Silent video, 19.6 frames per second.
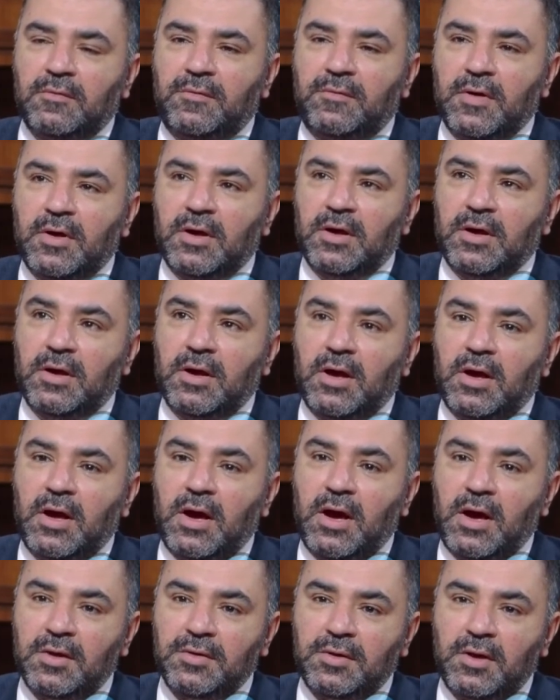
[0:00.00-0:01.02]

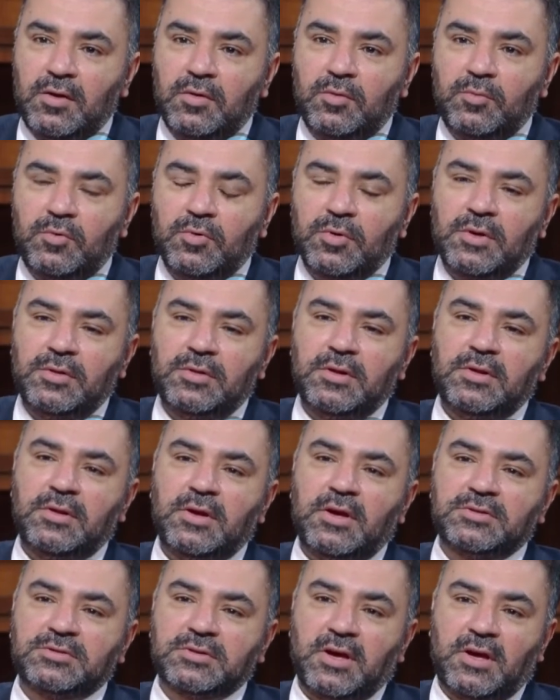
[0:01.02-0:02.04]
فاحد هالامور ان
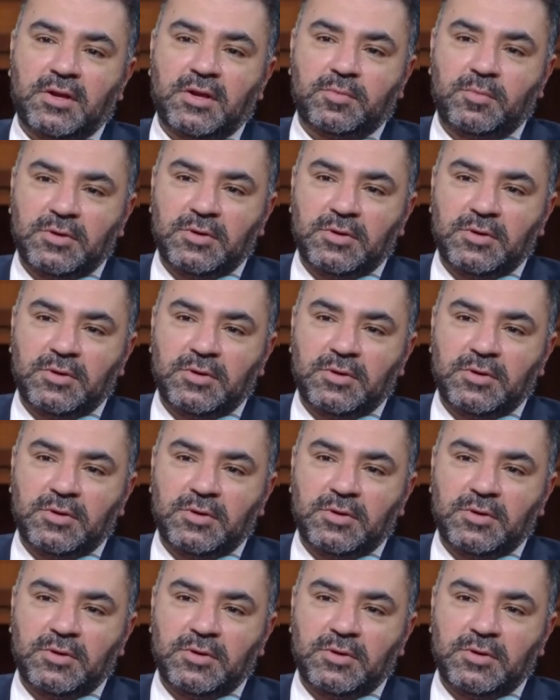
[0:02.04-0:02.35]
الناس كانت